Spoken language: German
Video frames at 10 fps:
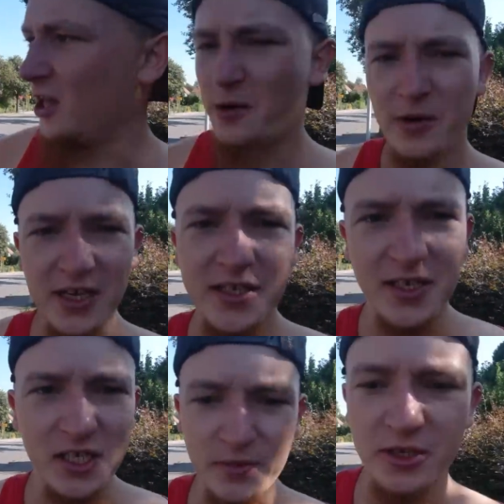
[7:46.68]
Aber jetzt
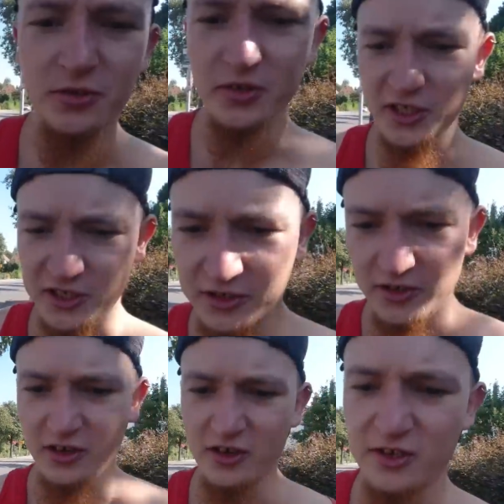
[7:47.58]
erstmal zu
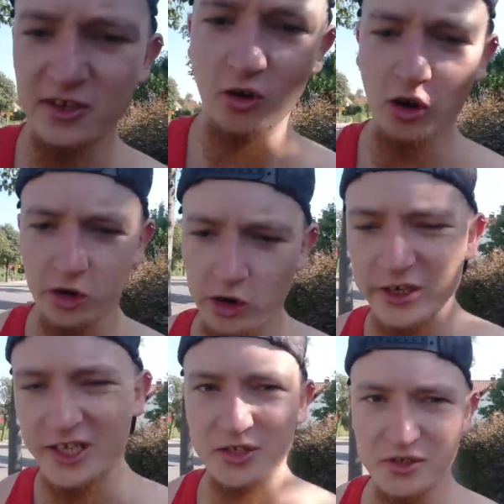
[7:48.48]
diesen
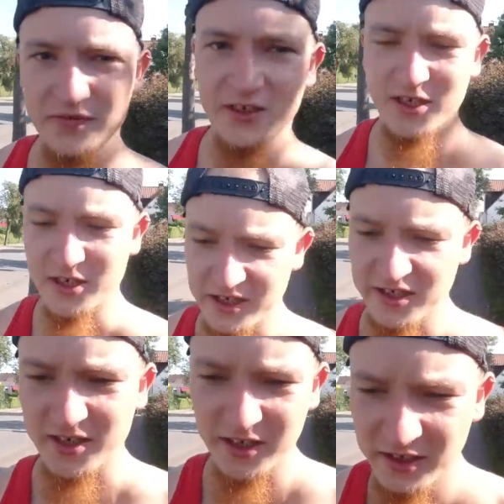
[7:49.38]
Euronix oder wie das
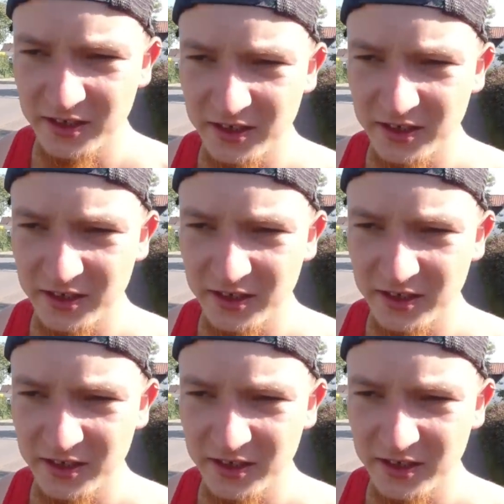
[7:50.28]
heißt.